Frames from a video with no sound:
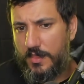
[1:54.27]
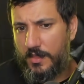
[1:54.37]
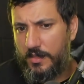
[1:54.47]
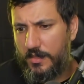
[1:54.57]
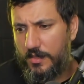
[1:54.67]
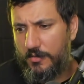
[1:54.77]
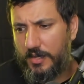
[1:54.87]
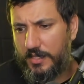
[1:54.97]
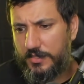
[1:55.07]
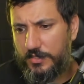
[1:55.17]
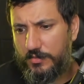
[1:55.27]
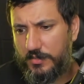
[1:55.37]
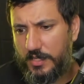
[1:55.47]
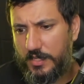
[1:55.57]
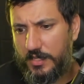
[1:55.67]
e eu acredito
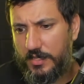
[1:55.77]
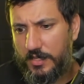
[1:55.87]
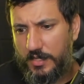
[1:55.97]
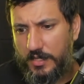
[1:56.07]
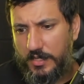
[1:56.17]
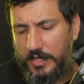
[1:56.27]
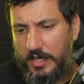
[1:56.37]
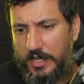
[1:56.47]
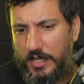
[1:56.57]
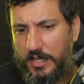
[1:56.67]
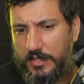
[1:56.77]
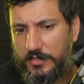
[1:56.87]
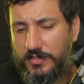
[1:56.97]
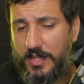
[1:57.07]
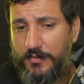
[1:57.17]
que é,
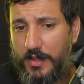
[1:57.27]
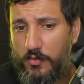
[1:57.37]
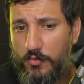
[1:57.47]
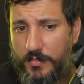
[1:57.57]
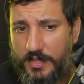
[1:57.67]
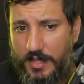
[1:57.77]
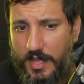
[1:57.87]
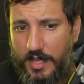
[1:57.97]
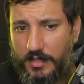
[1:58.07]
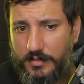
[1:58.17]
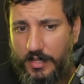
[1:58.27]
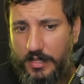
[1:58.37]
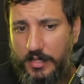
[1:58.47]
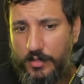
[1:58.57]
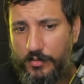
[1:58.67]
isso daí vai culminar
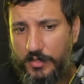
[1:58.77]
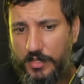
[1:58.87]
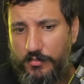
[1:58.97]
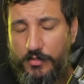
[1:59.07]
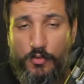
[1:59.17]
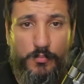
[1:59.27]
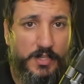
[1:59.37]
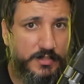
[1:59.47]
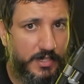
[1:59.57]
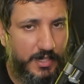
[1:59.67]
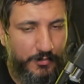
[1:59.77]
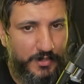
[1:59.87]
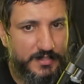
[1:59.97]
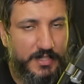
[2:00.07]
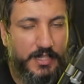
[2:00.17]
naquilo que o Elon Musk quer
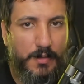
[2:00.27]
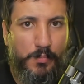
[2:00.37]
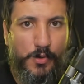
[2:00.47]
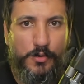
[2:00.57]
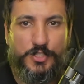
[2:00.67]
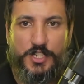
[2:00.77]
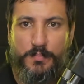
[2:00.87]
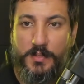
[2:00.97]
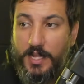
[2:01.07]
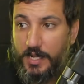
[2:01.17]
fazer, que é pôr chip na